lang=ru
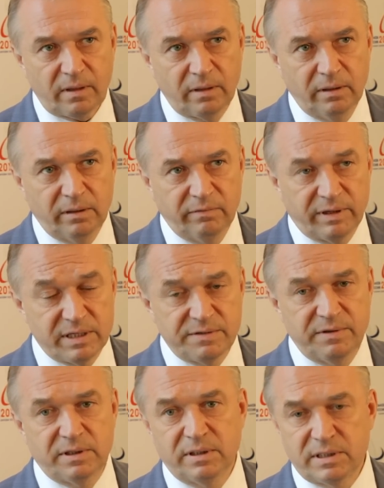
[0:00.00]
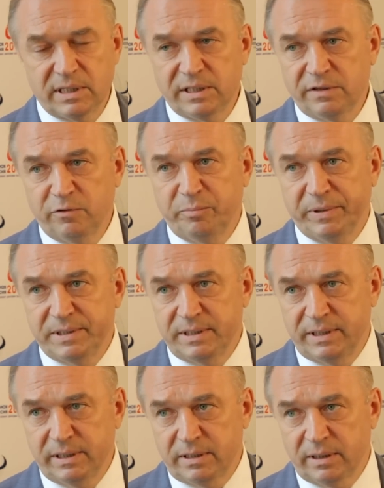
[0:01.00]
э, в развитии инициативы
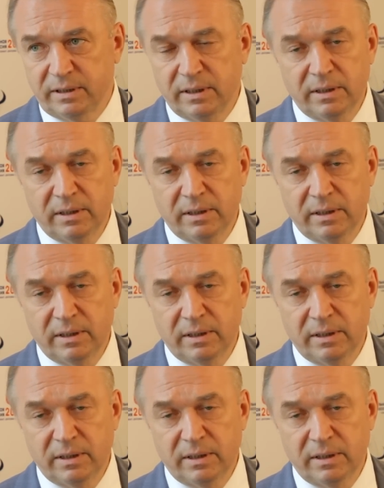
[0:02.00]
президента,